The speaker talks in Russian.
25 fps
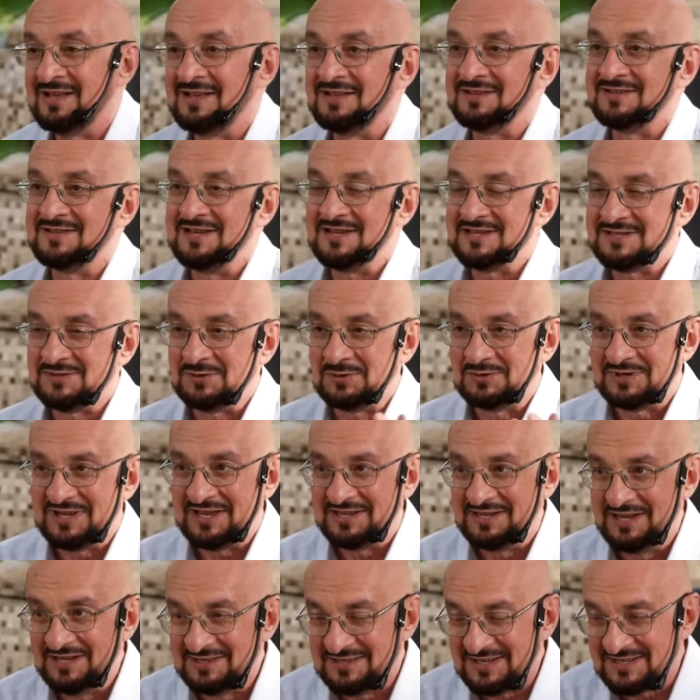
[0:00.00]
действуют
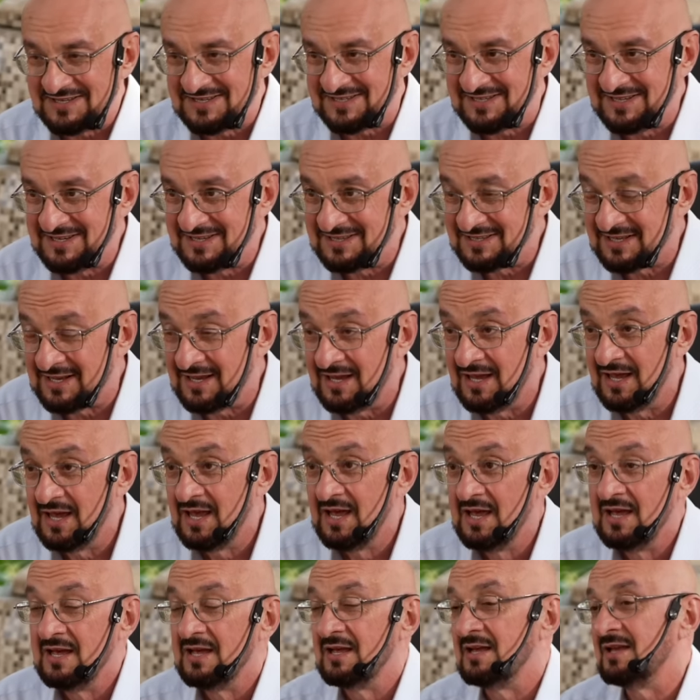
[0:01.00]
какие-то скидки.
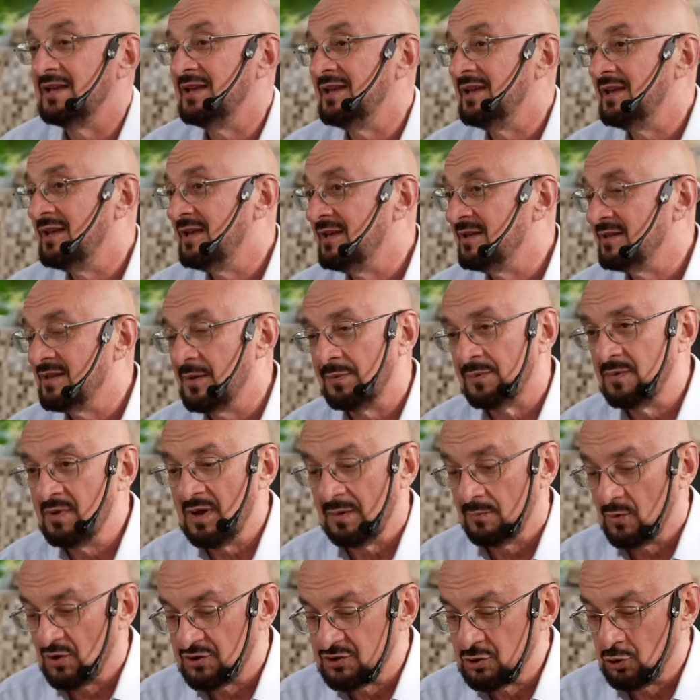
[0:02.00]
И,
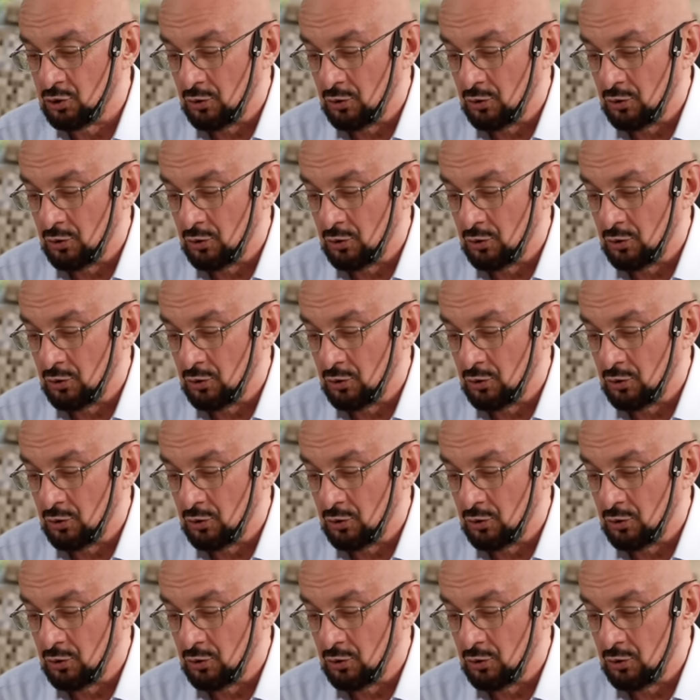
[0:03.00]
например, можно